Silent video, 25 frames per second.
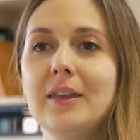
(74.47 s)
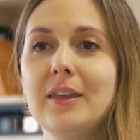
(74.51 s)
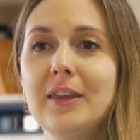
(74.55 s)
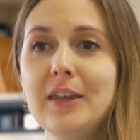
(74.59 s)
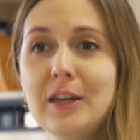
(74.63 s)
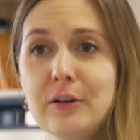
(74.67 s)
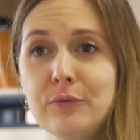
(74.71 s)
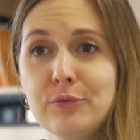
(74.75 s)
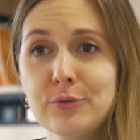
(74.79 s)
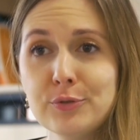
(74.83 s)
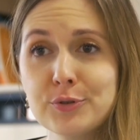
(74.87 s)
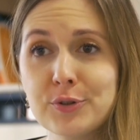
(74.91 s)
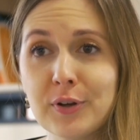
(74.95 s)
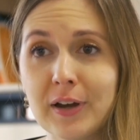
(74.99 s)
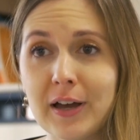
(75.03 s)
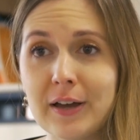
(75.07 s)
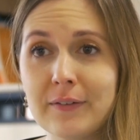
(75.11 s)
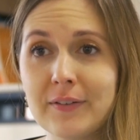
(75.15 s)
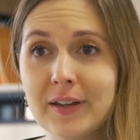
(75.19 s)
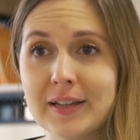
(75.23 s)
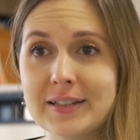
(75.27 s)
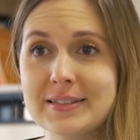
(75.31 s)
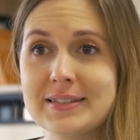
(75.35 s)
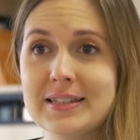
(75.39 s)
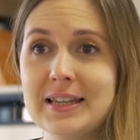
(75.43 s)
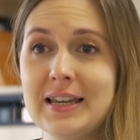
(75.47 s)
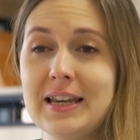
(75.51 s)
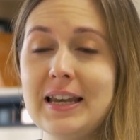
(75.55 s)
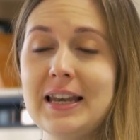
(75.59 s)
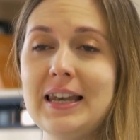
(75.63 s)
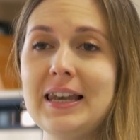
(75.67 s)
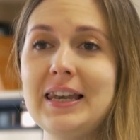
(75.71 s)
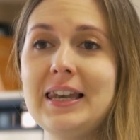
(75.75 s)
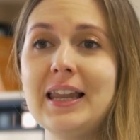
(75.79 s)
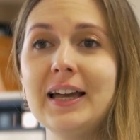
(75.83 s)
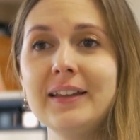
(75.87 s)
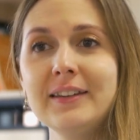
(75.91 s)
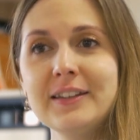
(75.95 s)
Il vous sera versé
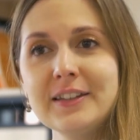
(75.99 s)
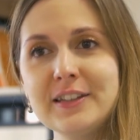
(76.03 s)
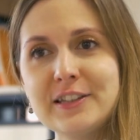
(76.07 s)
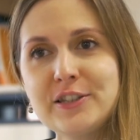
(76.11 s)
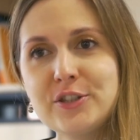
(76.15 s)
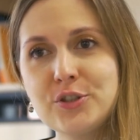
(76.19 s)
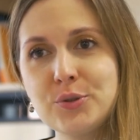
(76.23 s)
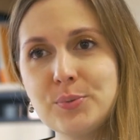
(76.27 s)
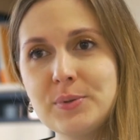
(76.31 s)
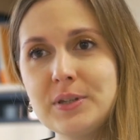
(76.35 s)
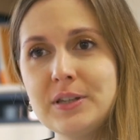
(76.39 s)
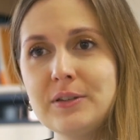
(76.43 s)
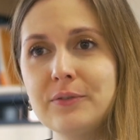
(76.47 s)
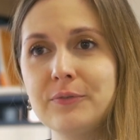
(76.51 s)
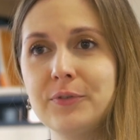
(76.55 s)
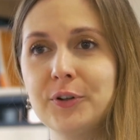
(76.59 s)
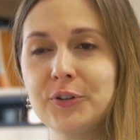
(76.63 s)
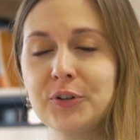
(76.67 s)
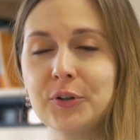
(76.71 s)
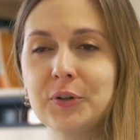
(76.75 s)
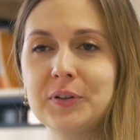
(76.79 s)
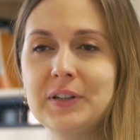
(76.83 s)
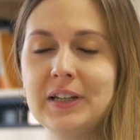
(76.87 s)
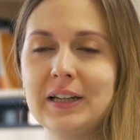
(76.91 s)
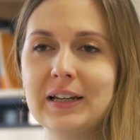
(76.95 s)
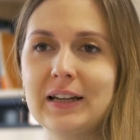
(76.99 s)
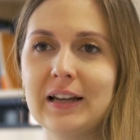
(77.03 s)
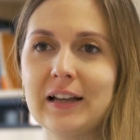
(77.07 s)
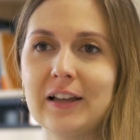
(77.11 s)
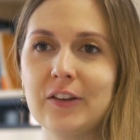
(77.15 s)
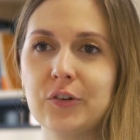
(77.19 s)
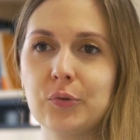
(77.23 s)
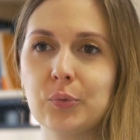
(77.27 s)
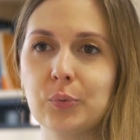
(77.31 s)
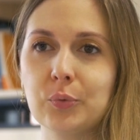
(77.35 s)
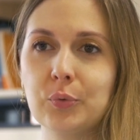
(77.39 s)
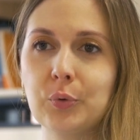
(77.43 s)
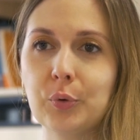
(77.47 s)
l'année qui suit votre
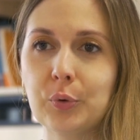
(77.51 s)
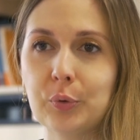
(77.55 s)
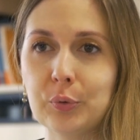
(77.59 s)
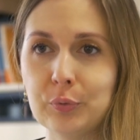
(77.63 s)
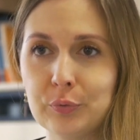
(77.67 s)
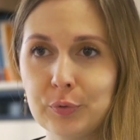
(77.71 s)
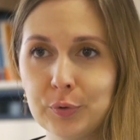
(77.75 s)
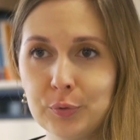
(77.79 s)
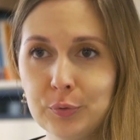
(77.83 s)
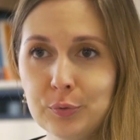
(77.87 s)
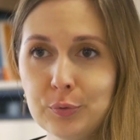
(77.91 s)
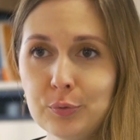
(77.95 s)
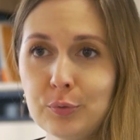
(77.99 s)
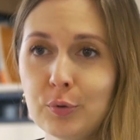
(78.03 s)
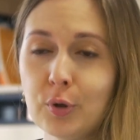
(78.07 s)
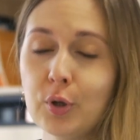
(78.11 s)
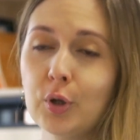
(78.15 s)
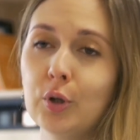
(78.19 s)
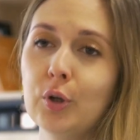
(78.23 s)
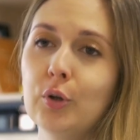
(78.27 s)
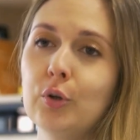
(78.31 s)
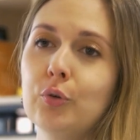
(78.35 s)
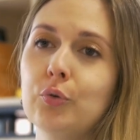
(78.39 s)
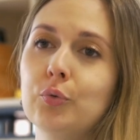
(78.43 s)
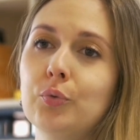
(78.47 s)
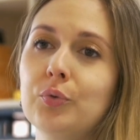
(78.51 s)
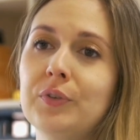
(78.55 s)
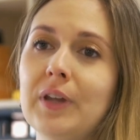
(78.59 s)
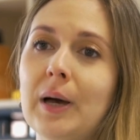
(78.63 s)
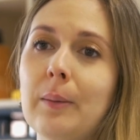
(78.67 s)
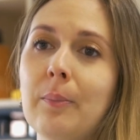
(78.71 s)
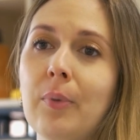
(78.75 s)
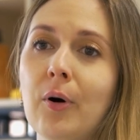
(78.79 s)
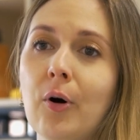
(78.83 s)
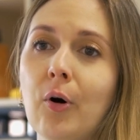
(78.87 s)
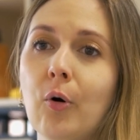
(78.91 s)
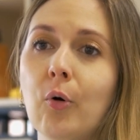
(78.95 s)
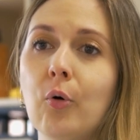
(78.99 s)
déclaration de revenus, tout
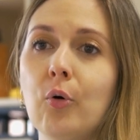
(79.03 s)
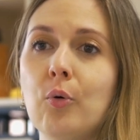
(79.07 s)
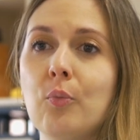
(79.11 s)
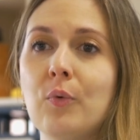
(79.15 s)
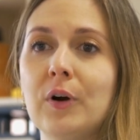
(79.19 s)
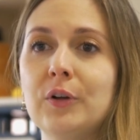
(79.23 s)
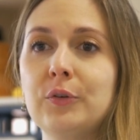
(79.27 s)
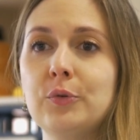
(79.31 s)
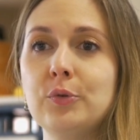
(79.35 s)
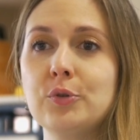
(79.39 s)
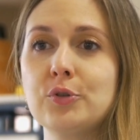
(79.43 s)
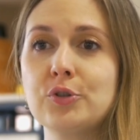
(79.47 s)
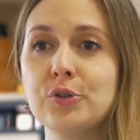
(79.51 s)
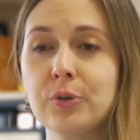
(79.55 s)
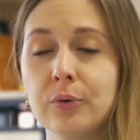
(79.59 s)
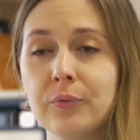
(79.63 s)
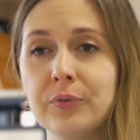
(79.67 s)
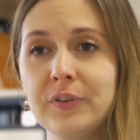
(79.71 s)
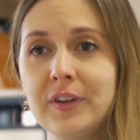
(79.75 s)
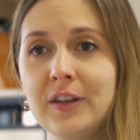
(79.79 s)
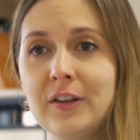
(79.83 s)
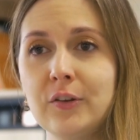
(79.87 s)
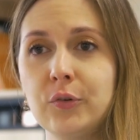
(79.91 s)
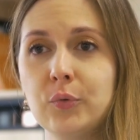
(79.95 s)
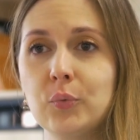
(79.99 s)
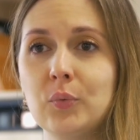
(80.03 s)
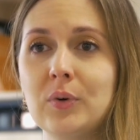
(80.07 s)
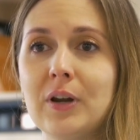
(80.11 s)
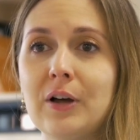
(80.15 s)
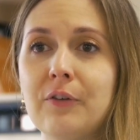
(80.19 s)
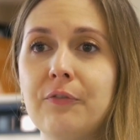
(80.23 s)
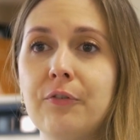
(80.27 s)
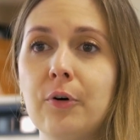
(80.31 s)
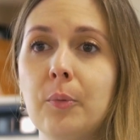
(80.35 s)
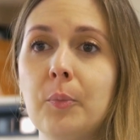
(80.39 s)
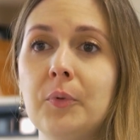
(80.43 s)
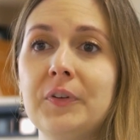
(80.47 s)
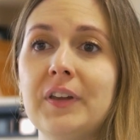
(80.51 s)
d'abord au mois de janvier sous la
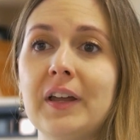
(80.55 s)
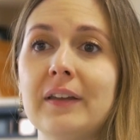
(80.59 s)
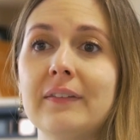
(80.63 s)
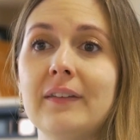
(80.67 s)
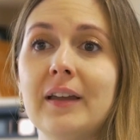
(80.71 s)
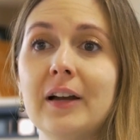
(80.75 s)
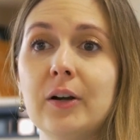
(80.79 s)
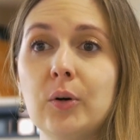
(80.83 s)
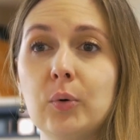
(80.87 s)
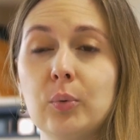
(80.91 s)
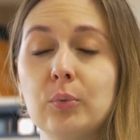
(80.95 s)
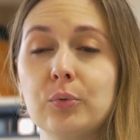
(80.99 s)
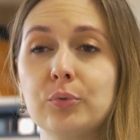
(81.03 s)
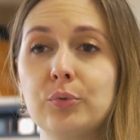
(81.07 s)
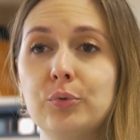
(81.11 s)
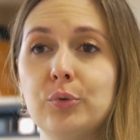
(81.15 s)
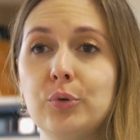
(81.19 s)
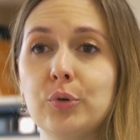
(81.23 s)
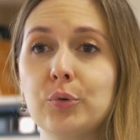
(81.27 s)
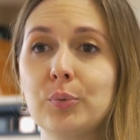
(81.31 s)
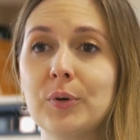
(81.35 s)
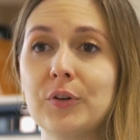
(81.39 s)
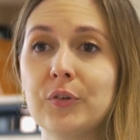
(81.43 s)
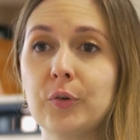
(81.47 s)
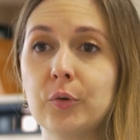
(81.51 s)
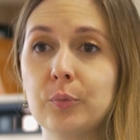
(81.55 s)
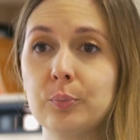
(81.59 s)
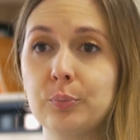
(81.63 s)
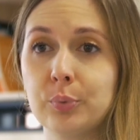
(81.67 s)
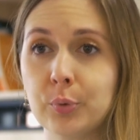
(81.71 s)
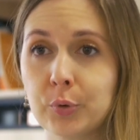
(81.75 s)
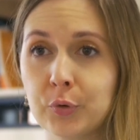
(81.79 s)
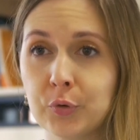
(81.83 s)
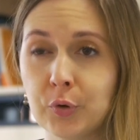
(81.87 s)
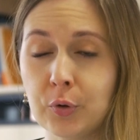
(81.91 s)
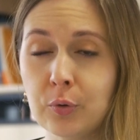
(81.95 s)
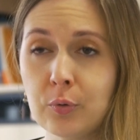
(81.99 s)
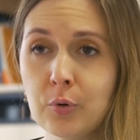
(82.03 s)
forme d'un acompte de
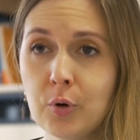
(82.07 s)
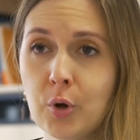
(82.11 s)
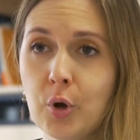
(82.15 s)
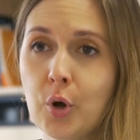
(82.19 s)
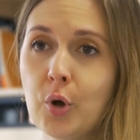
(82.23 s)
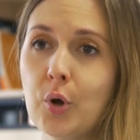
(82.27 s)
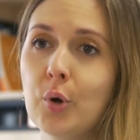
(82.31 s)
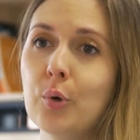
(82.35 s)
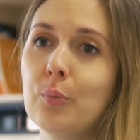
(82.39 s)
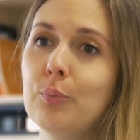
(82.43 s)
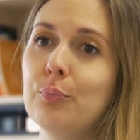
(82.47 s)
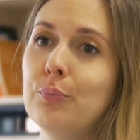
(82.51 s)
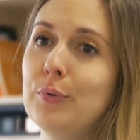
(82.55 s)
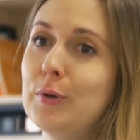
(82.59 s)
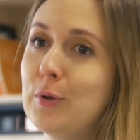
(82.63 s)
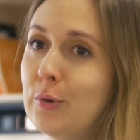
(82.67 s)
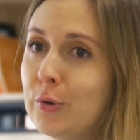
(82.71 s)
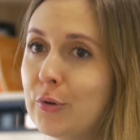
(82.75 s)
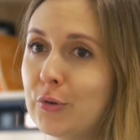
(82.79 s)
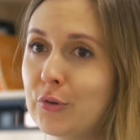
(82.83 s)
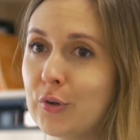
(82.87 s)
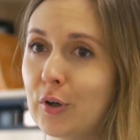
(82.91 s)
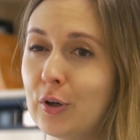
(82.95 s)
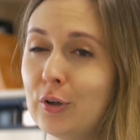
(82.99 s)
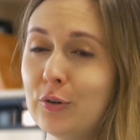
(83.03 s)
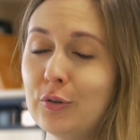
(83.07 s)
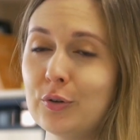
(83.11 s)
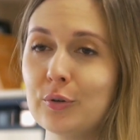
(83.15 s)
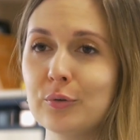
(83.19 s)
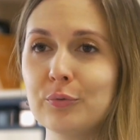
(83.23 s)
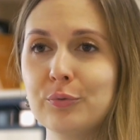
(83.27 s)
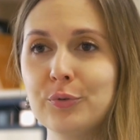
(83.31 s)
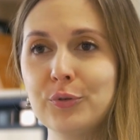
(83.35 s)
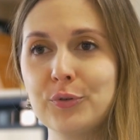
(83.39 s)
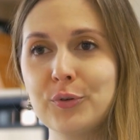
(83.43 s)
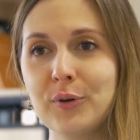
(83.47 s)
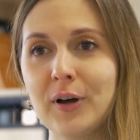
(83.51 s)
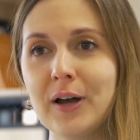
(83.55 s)
60%, puis le solde
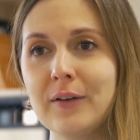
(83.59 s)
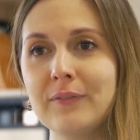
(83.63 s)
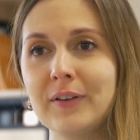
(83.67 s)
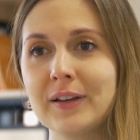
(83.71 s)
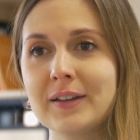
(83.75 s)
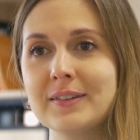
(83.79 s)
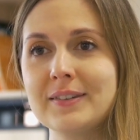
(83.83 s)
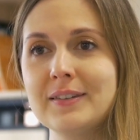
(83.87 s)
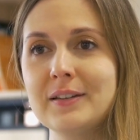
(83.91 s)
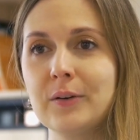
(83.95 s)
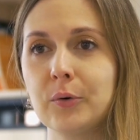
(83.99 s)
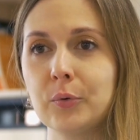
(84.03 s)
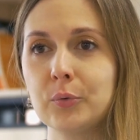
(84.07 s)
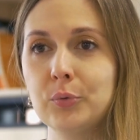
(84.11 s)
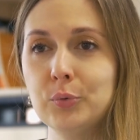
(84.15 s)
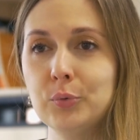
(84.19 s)
vous sera versé en